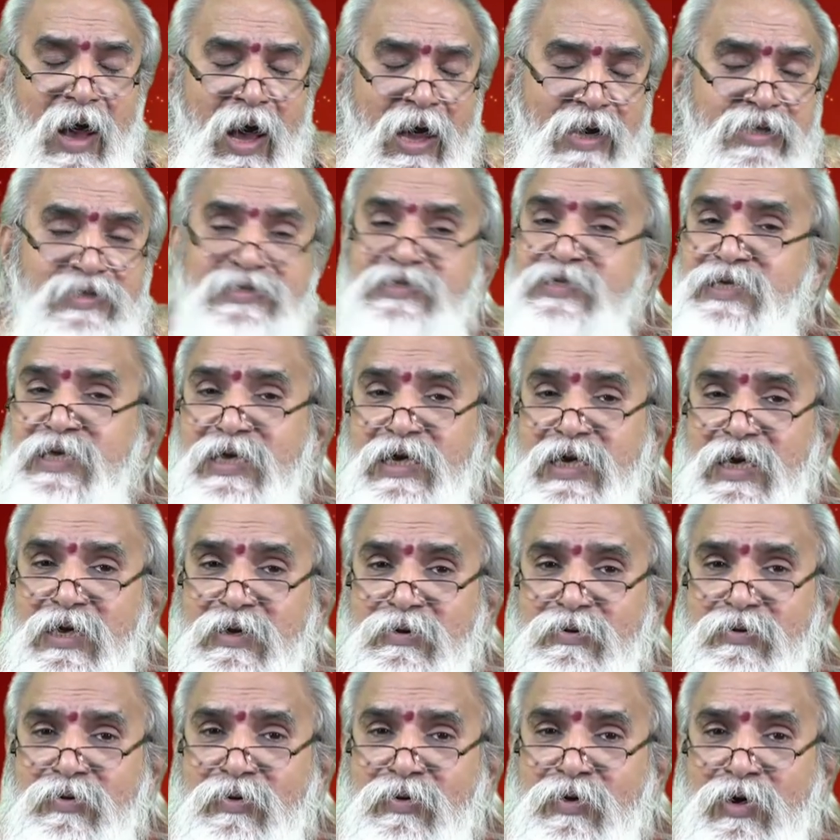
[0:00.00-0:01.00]

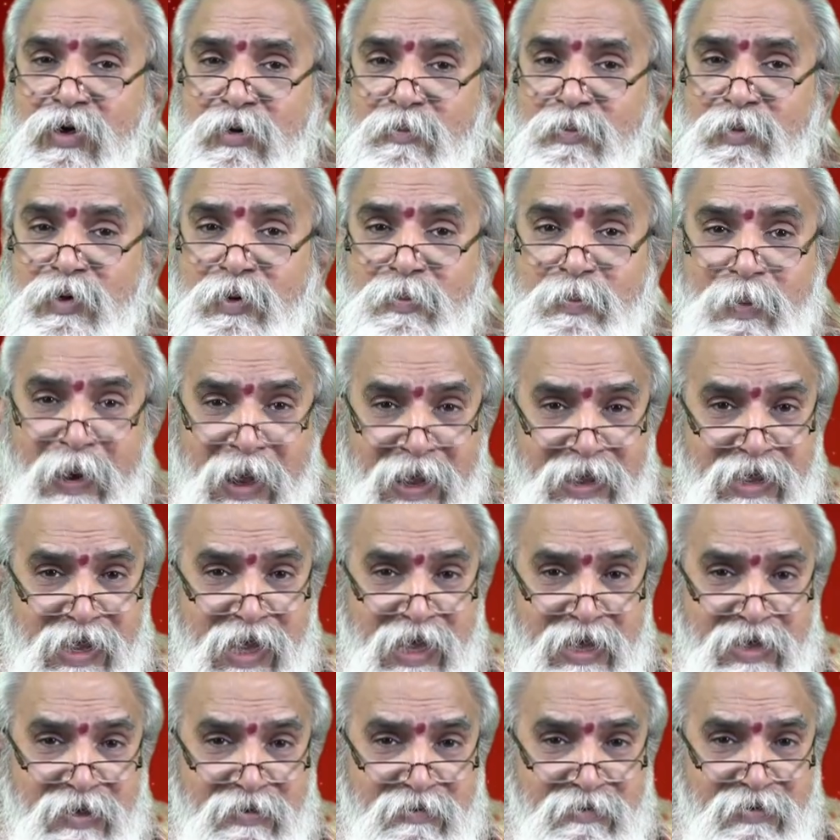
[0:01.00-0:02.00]
ఆర్జనలకు మీరు
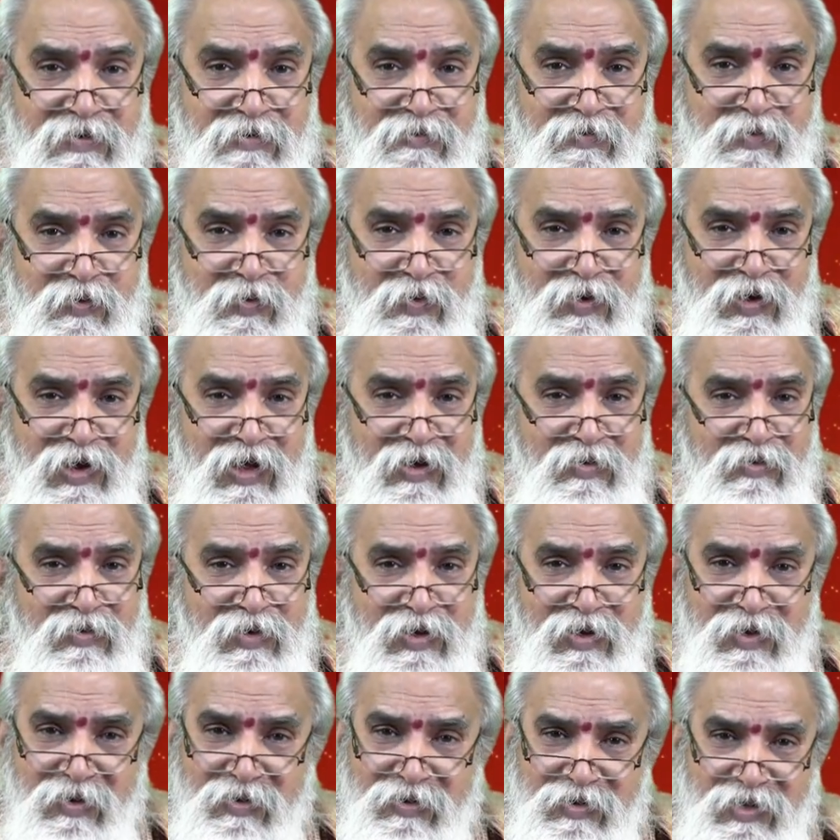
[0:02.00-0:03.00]
ప్రాధాన్యం ఇవ్వకుండా
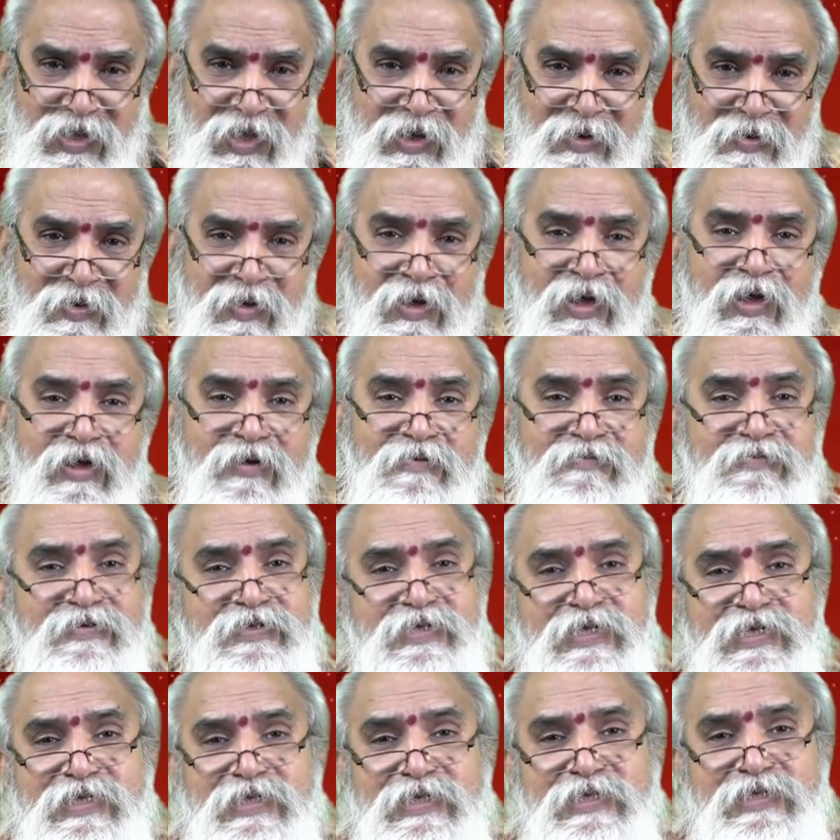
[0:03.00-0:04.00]
ఉండగలుగుతారు
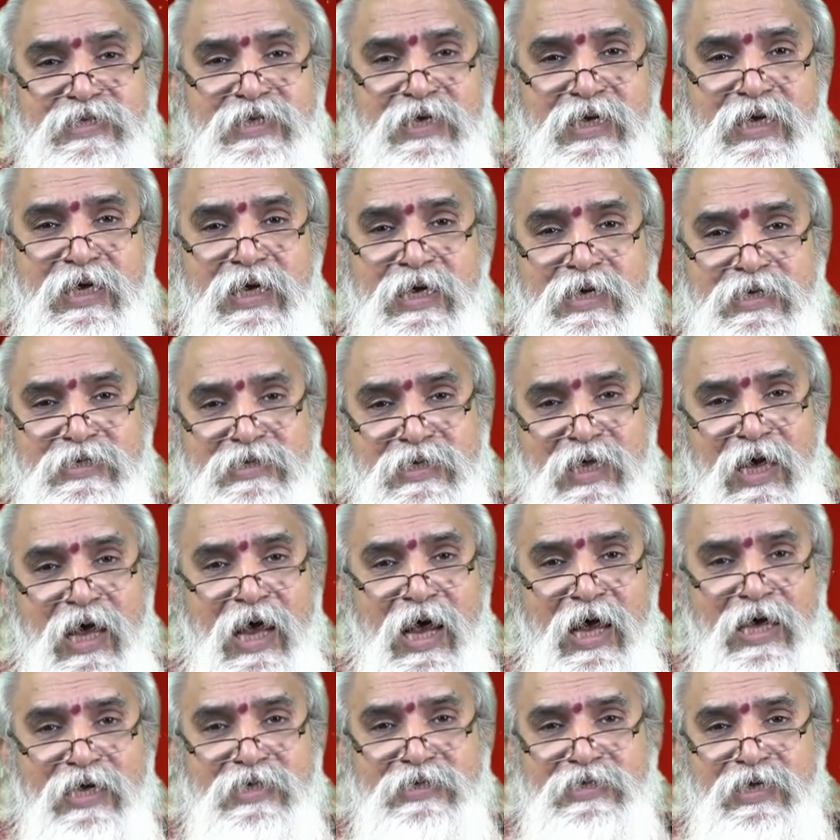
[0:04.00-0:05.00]
విశేషించి
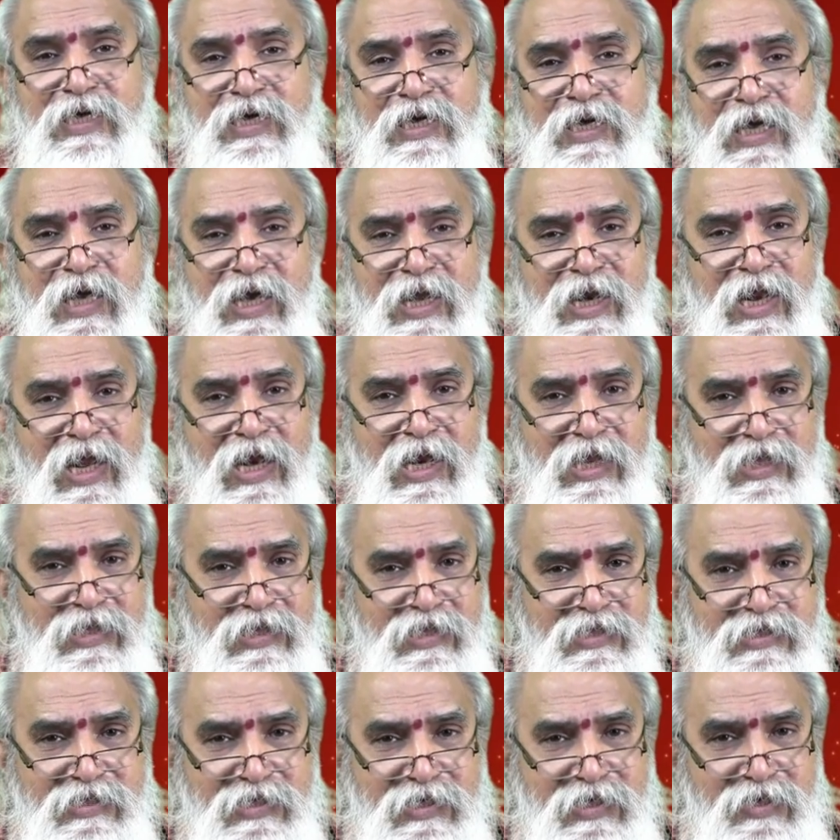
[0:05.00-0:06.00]
సహాయ సహకారాలు
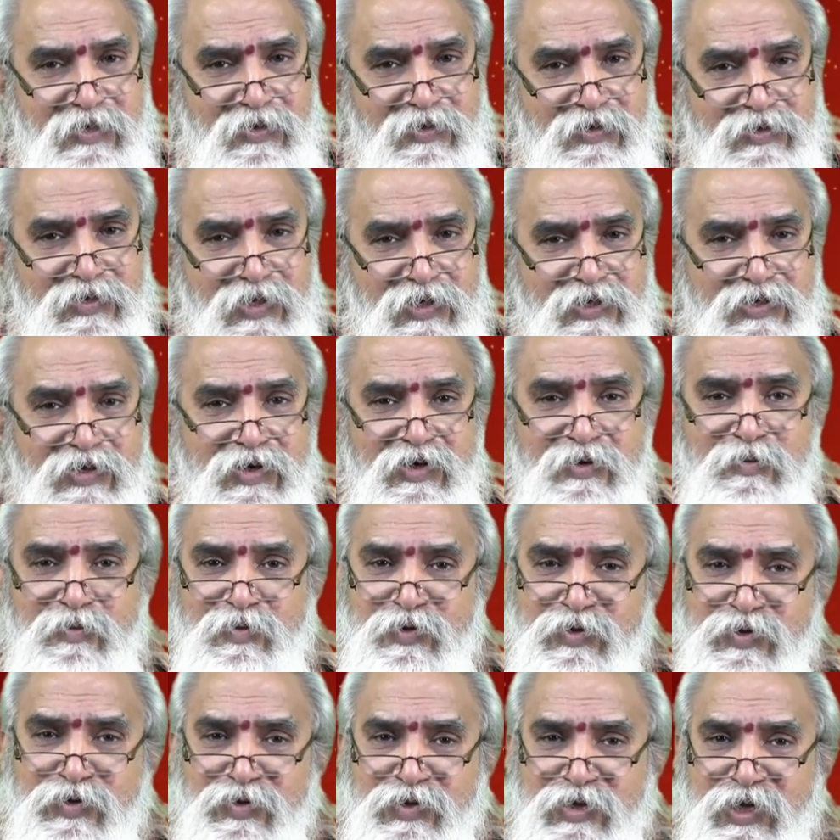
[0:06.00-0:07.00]
అందించడంలో సజ్జనులు
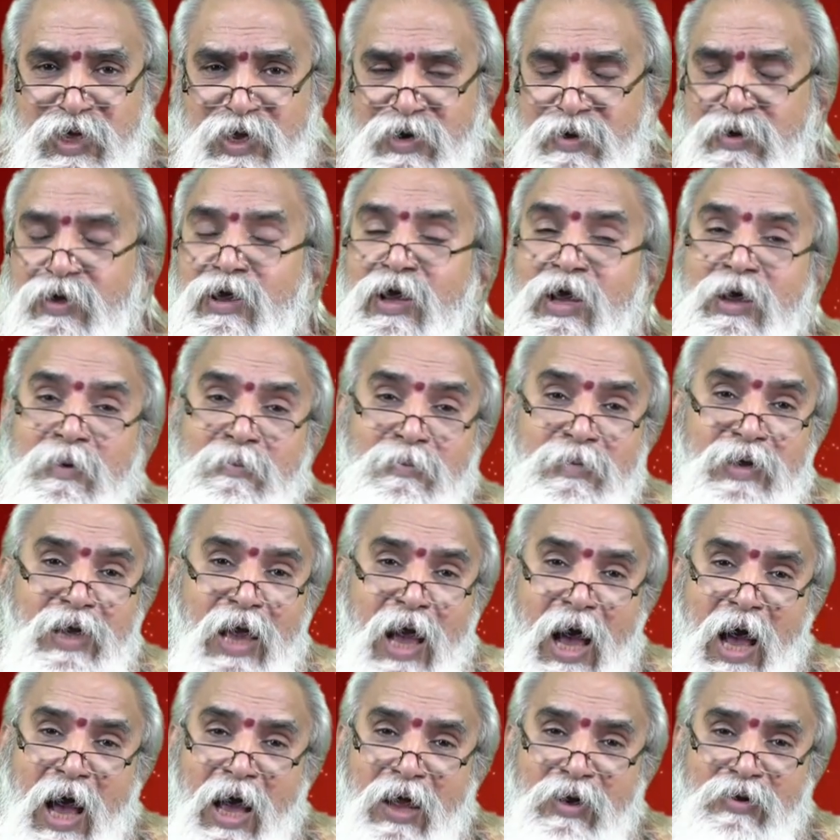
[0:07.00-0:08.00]
ముందుంటారు మీ
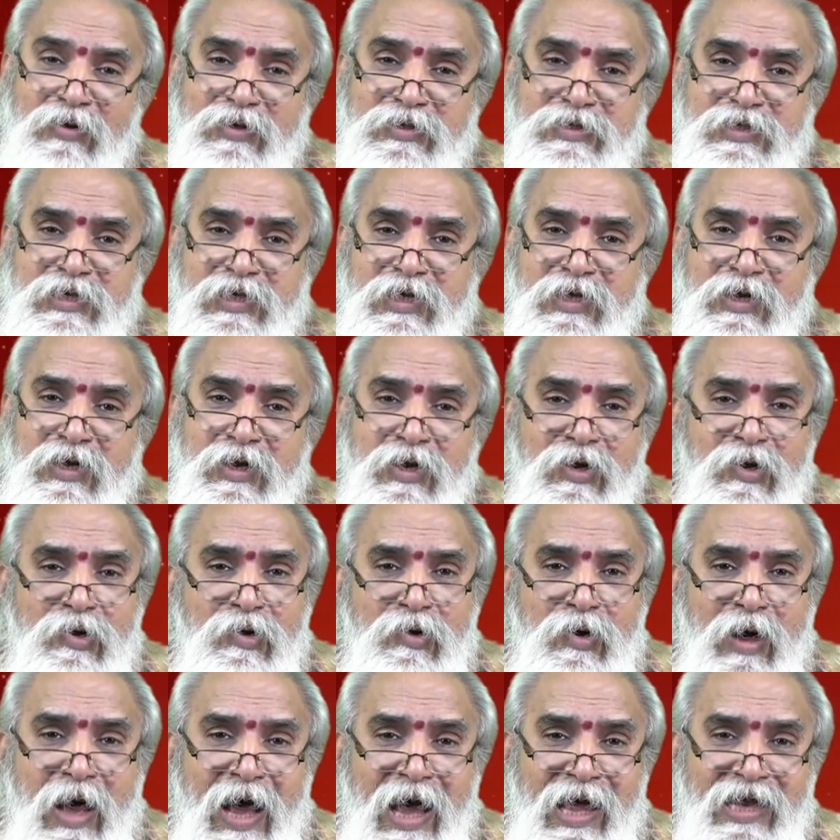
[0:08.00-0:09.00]
ఆలోచనలలో
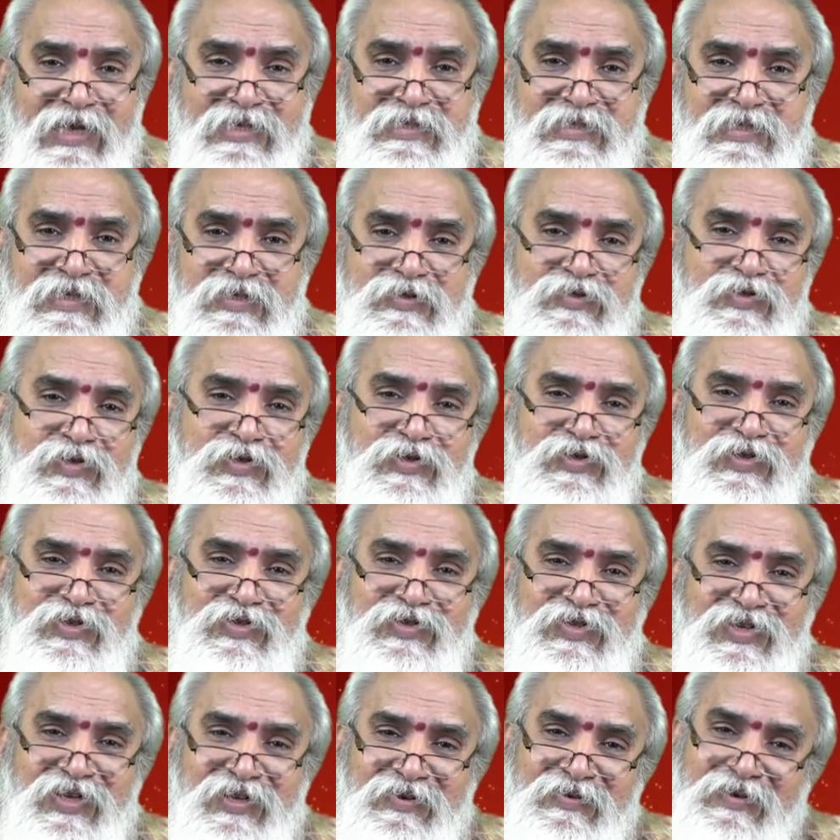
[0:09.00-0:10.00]
ఆలస్యం చోటు
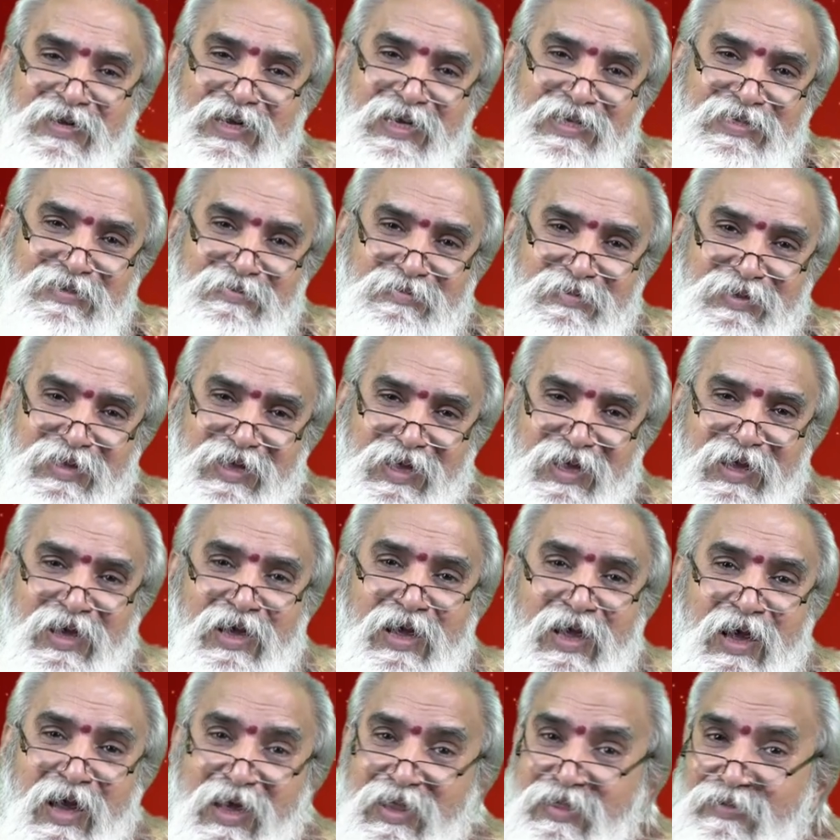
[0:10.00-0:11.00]
చేసుకునే అవకాశం ఉంది
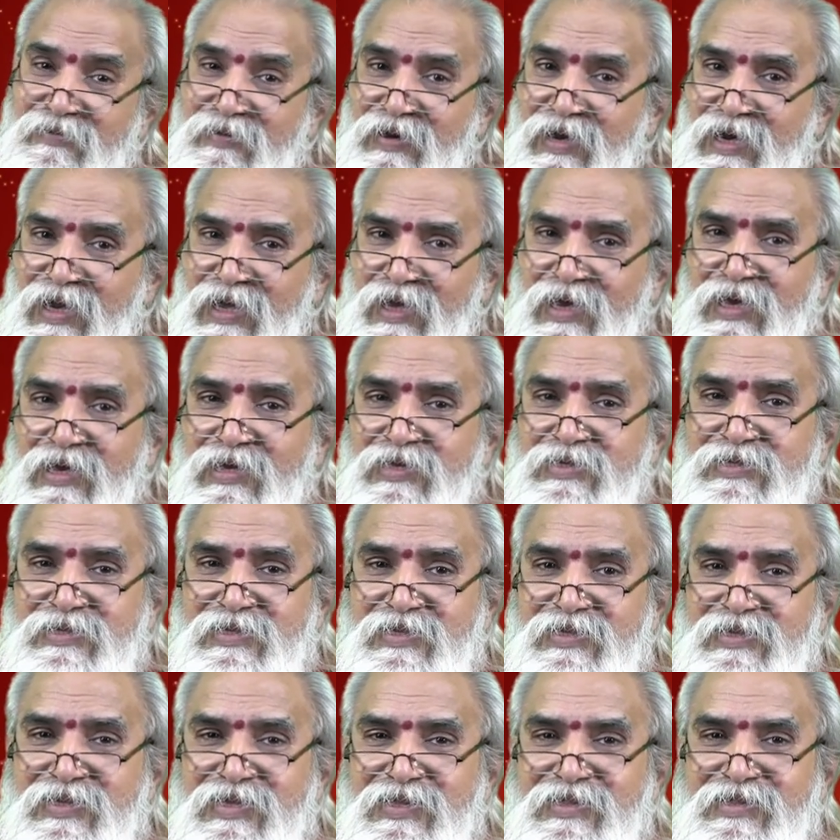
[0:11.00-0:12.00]
అందువలన
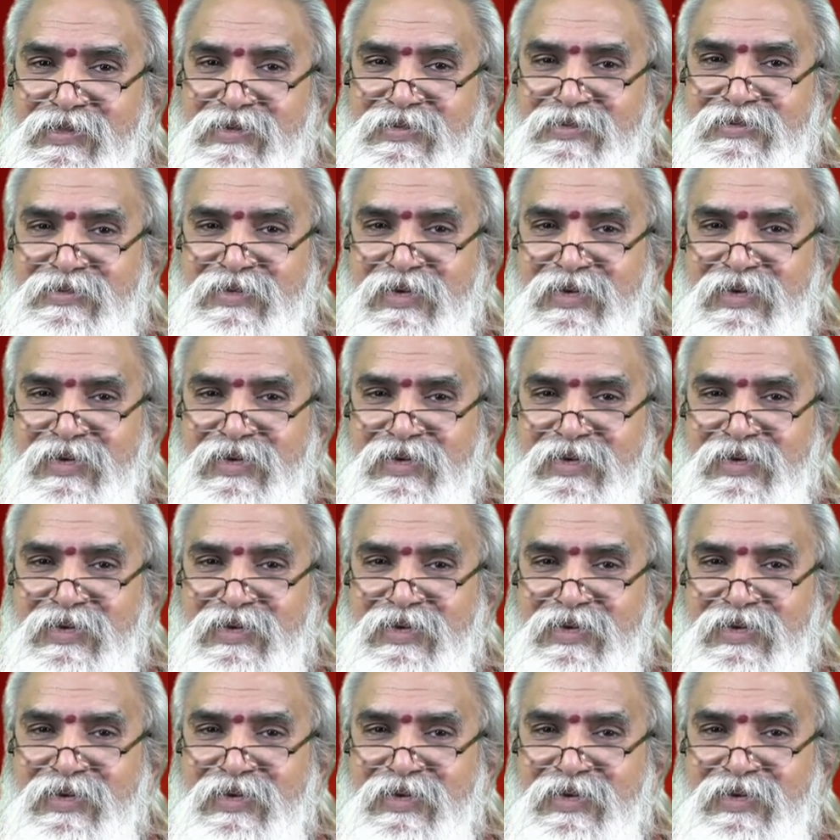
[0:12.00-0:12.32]
శ్రీదత్త